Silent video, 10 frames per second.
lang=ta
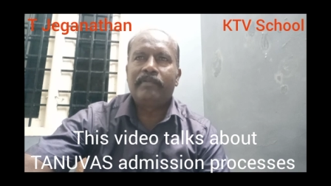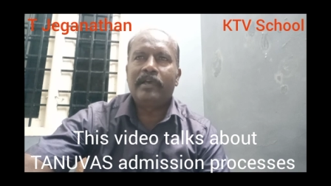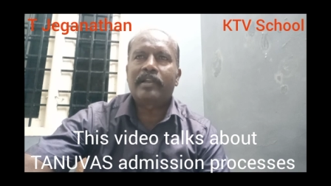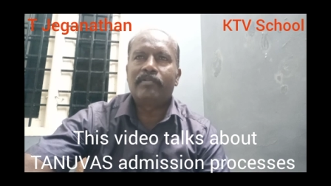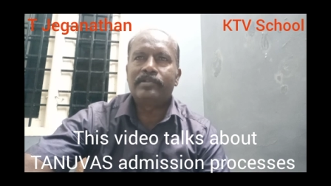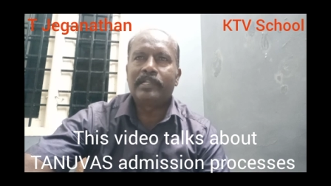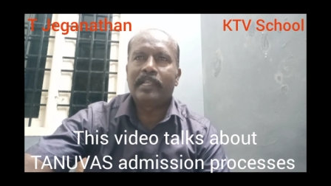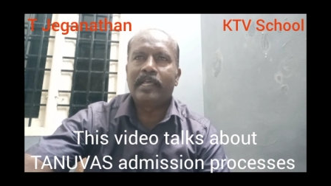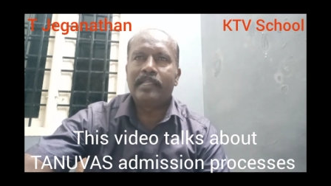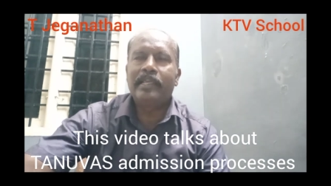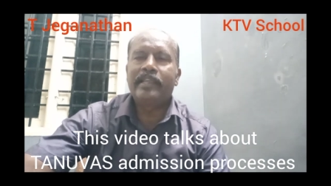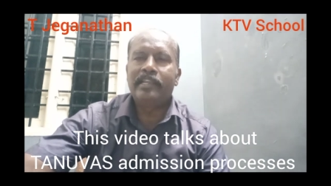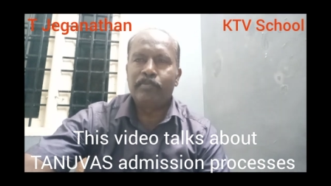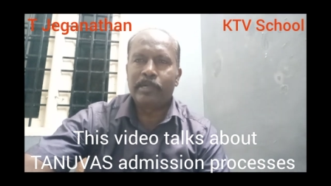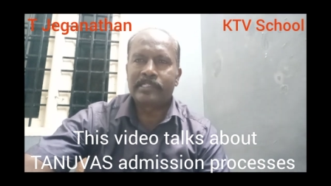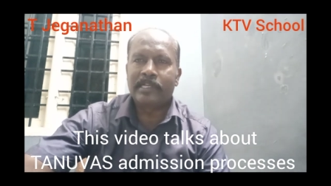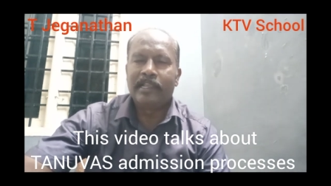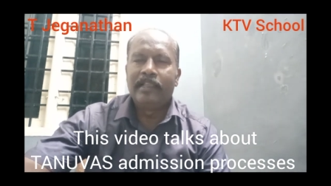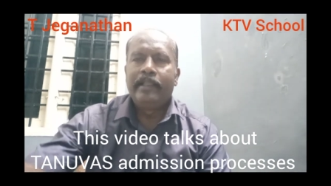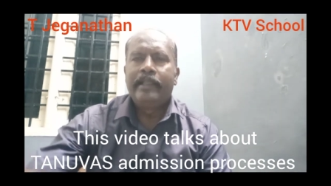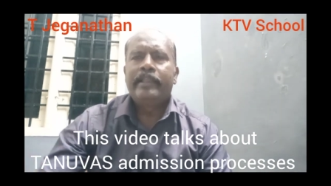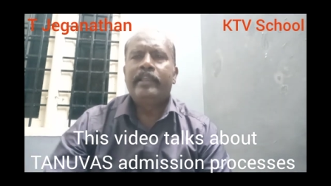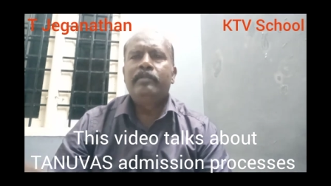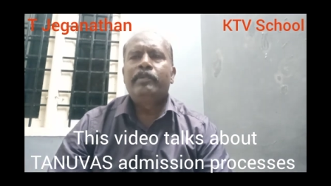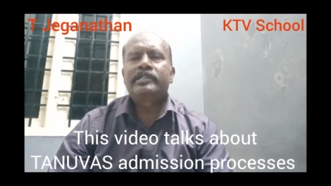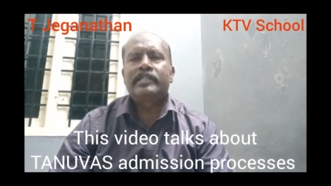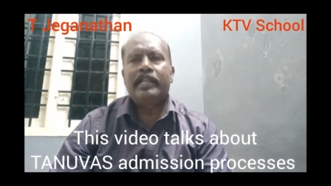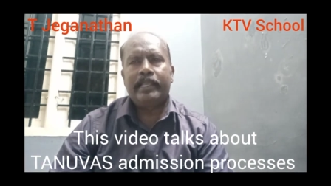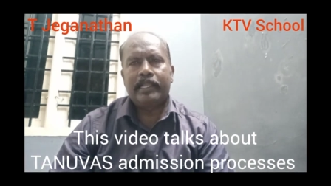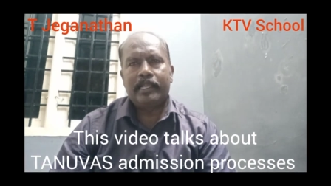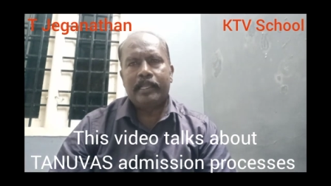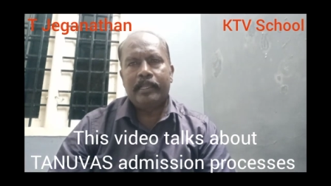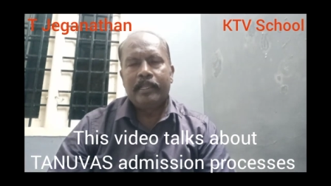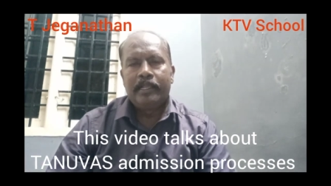ஃபார் கவுன்சிலிங் அதுதான் இன் பர்சன் இன் பர்சன்னா எங்கே